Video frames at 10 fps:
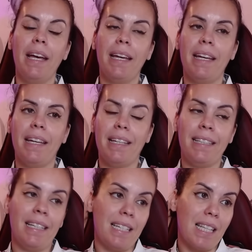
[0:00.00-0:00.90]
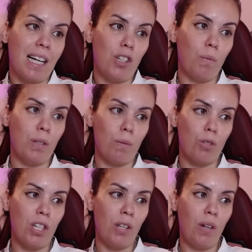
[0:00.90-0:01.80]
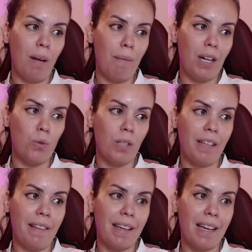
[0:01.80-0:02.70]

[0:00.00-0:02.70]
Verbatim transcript: eh, y en este caso pues hemos tenido la mala suerte de que